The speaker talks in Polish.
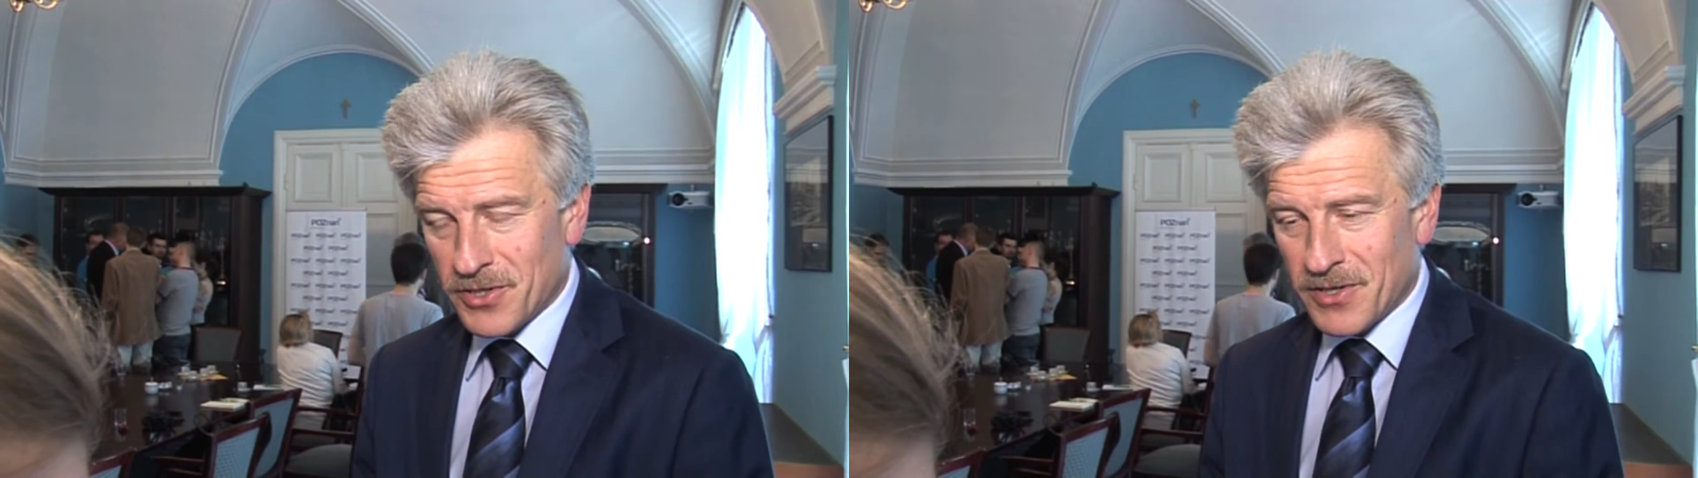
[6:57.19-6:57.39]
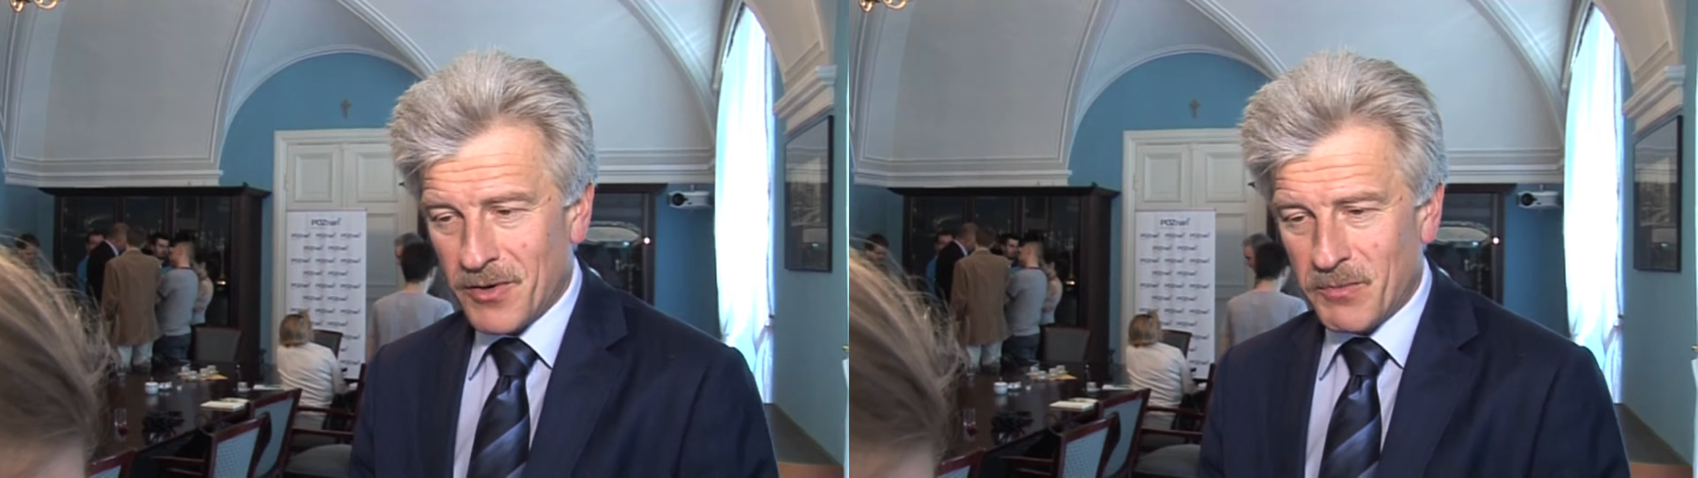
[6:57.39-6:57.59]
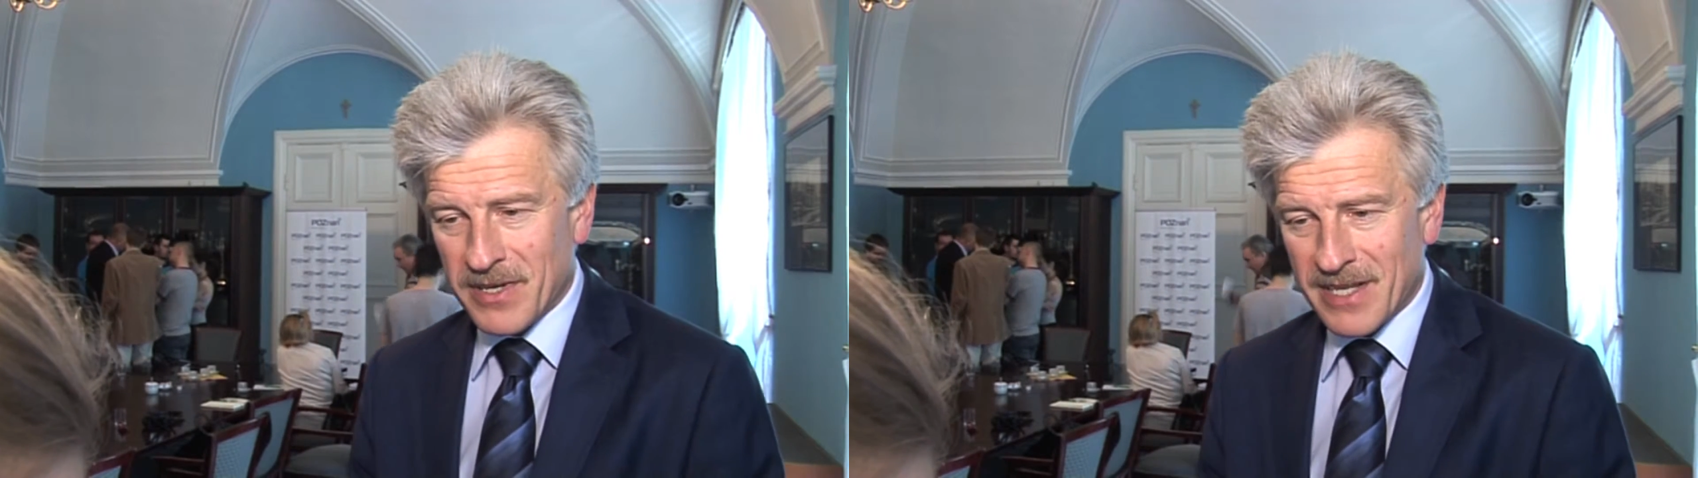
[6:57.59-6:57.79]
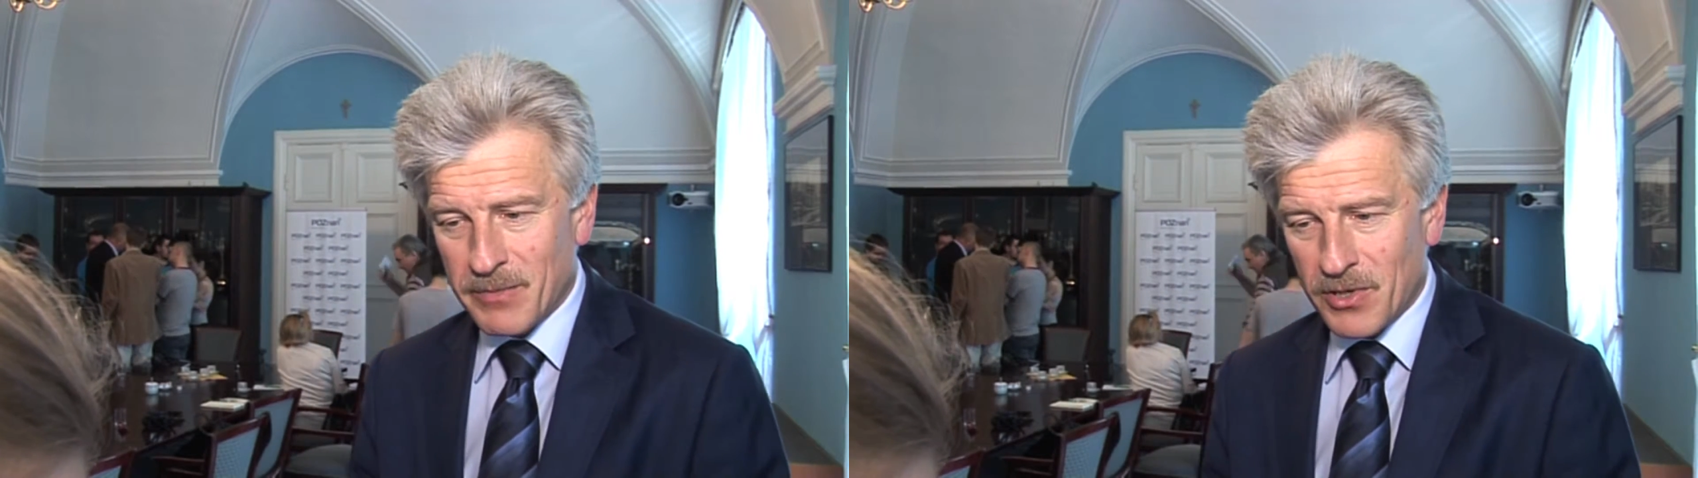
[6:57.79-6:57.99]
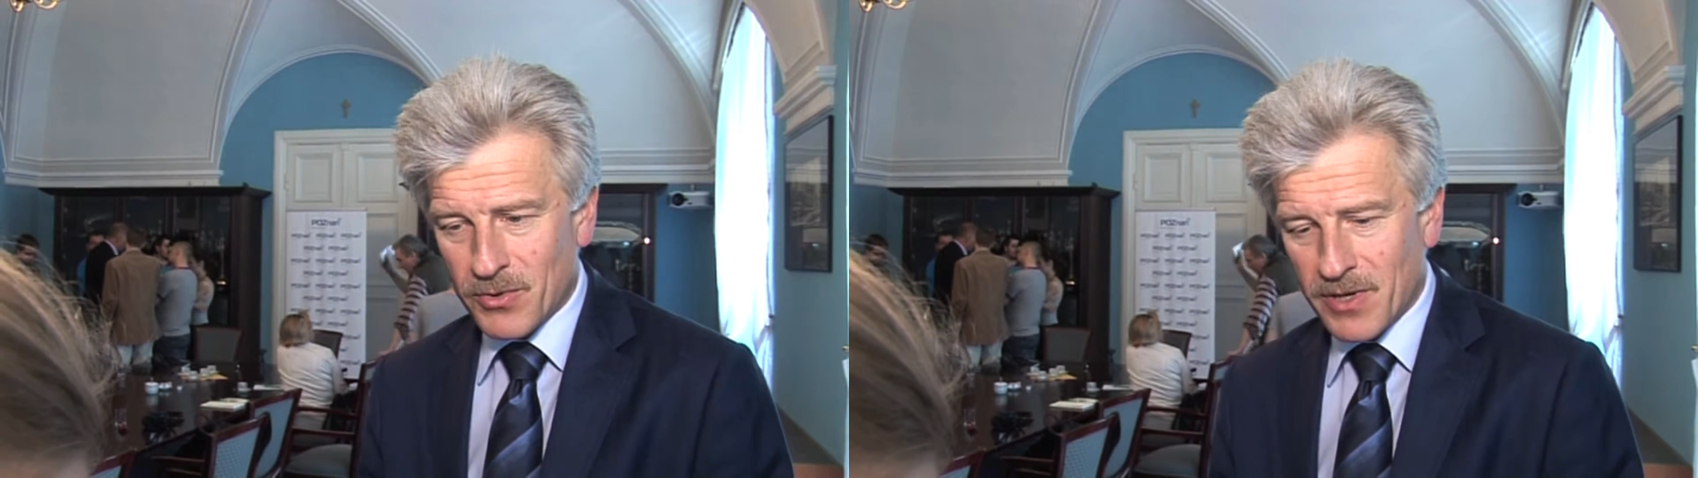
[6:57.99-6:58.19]
są
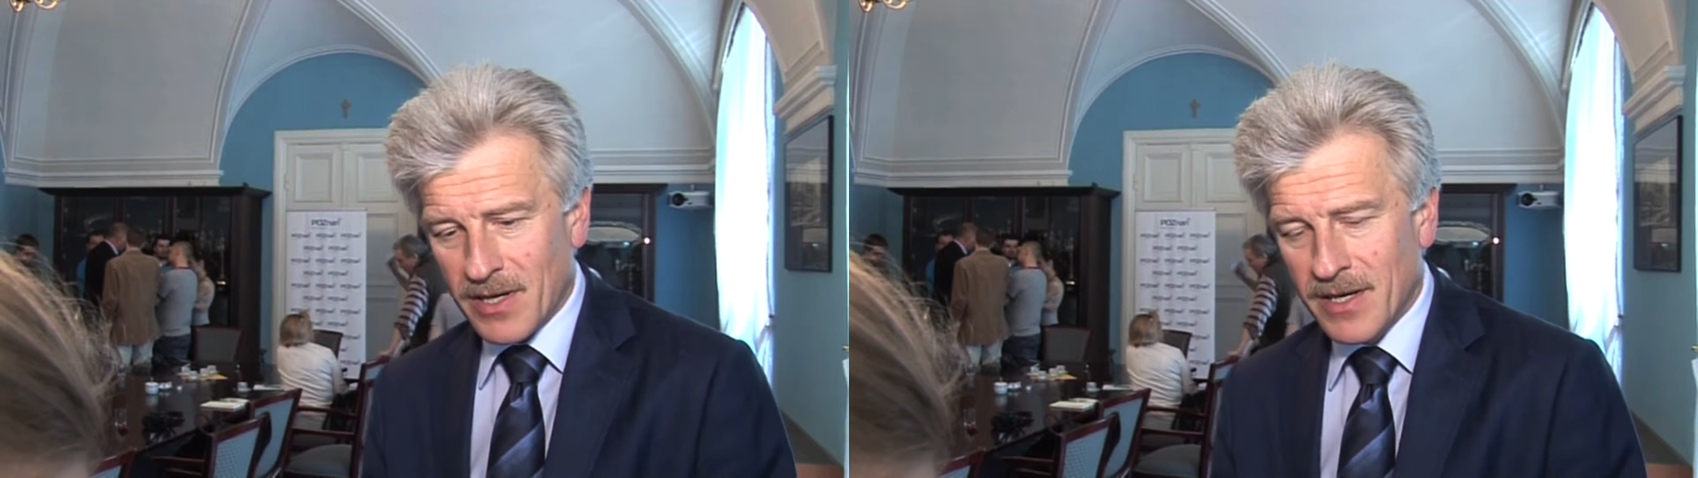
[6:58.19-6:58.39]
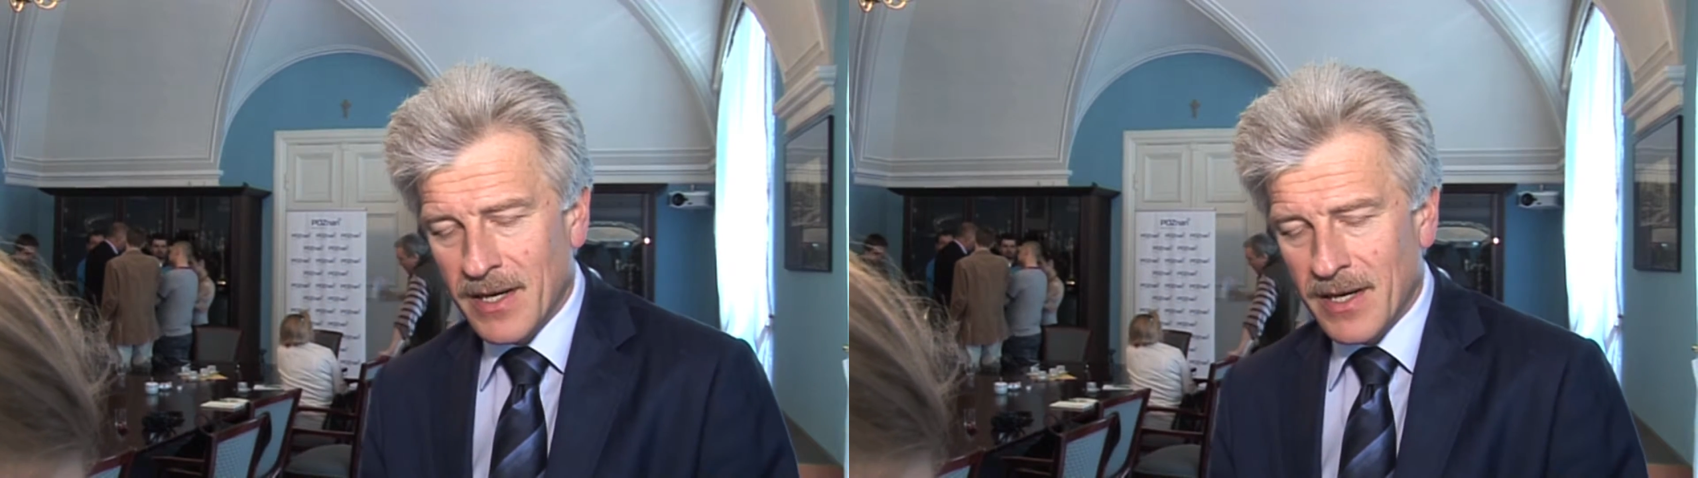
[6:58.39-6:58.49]
opłatami, które